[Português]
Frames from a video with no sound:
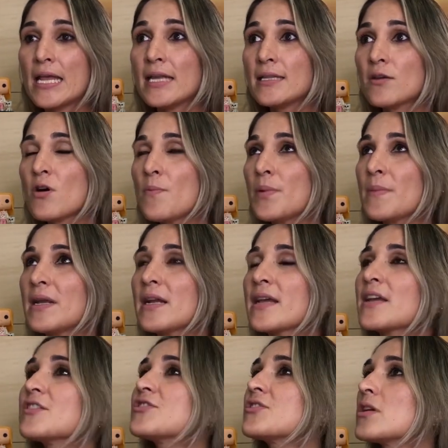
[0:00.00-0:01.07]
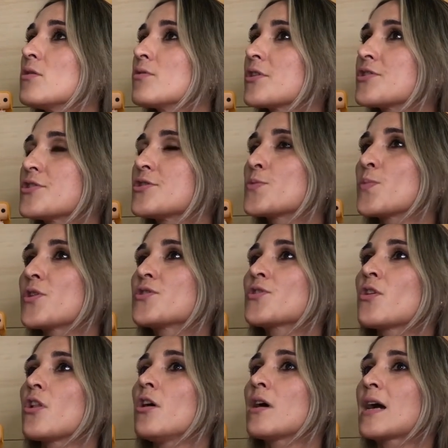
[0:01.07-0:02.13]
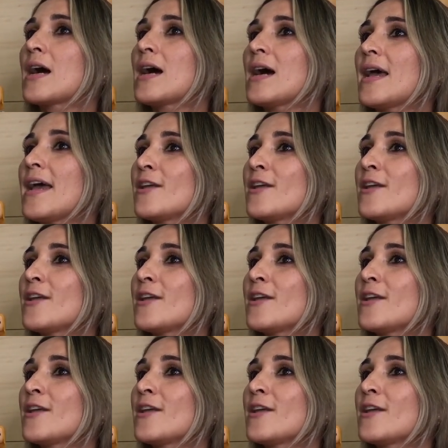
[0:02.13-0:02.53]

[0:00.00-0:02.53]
Então a primeira questão que a gente pode colocar